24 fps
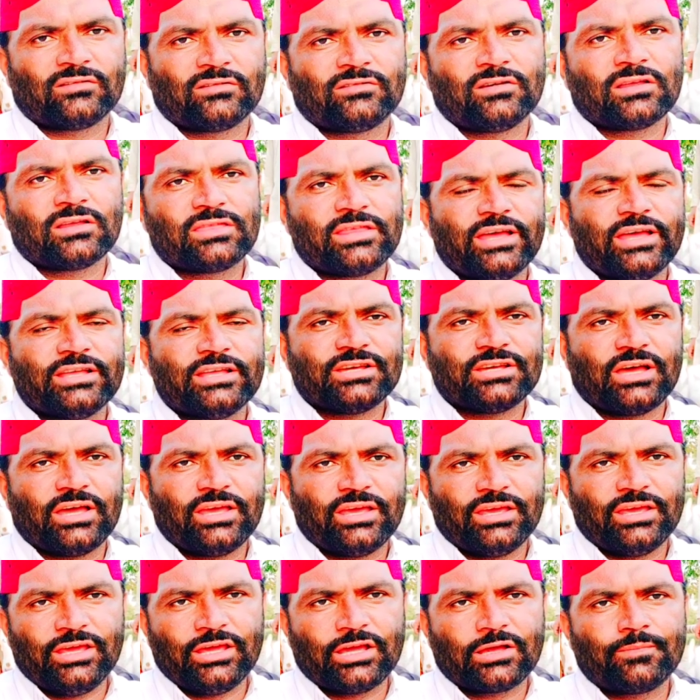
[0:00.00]
कर सकते हैं
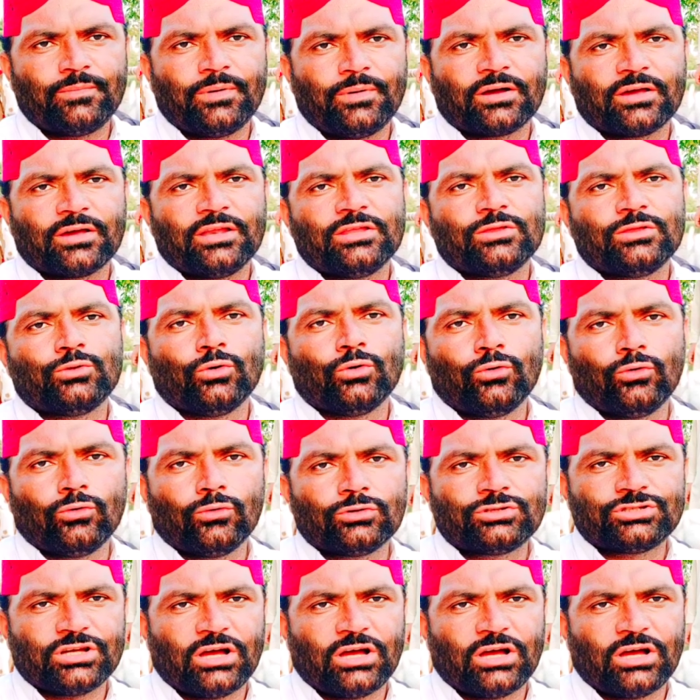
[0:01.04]
चाहे एक बकरी दो